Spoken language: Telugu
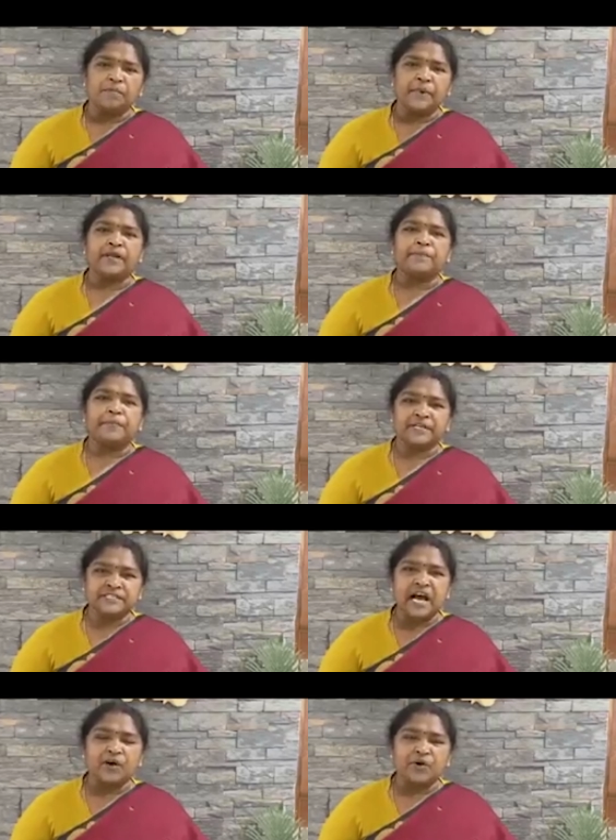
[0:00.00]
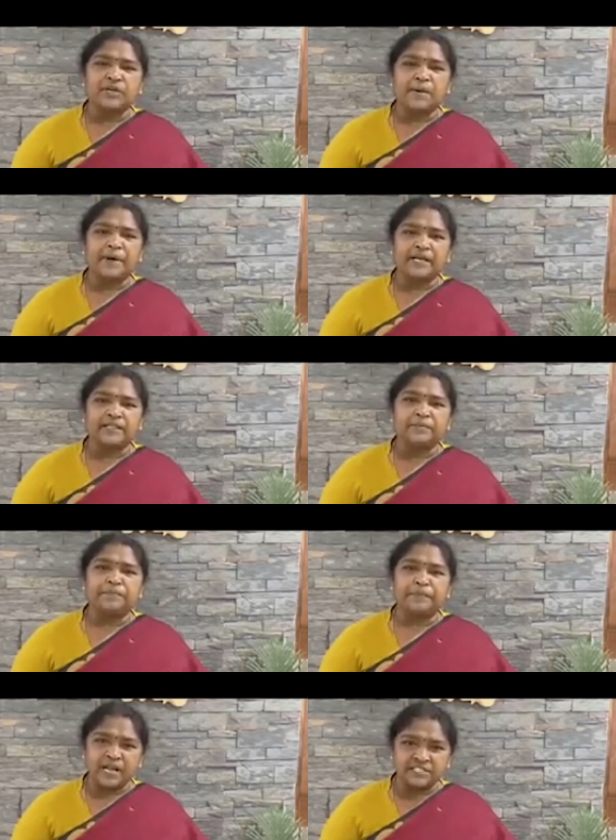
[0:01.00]
మరి ప్రజా ఆరోగ్యం అనేది
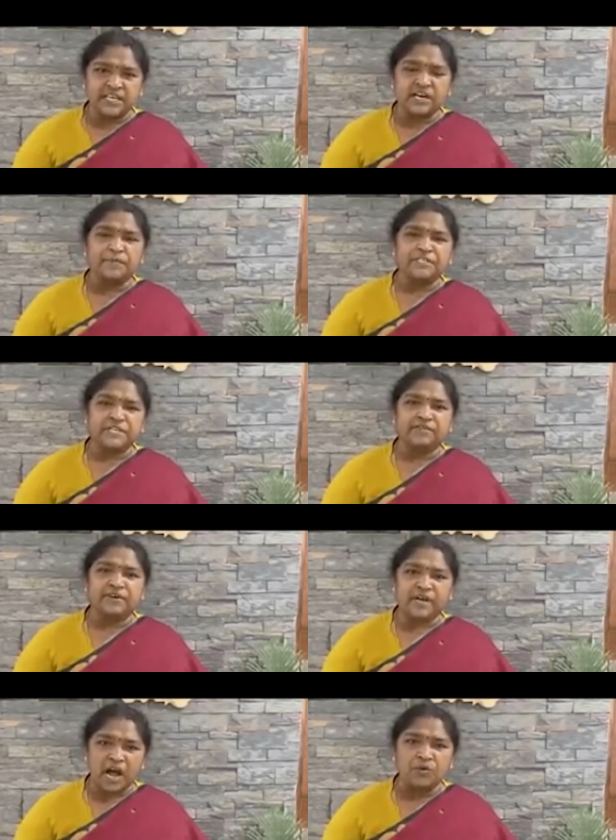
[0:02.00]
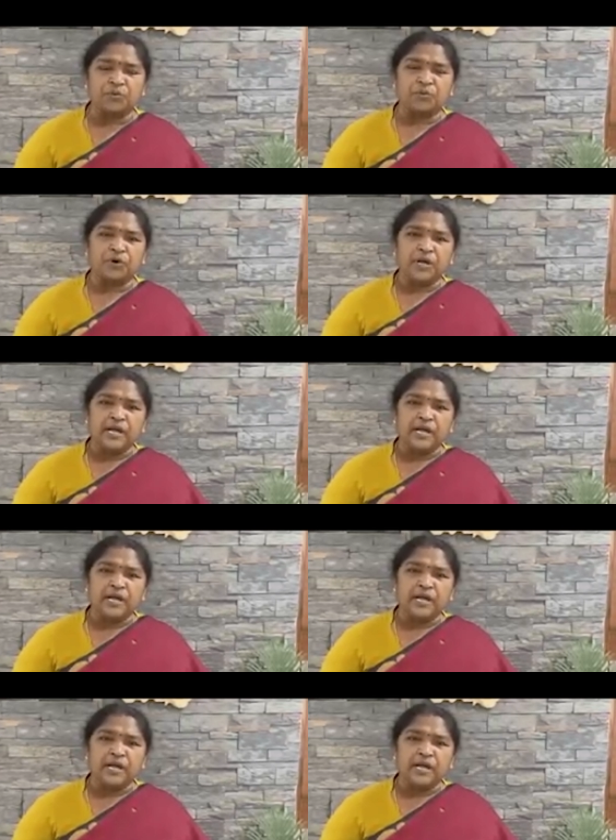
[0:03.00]
రాజ్యాంగం ఇచ్చినటువంటి హక్కు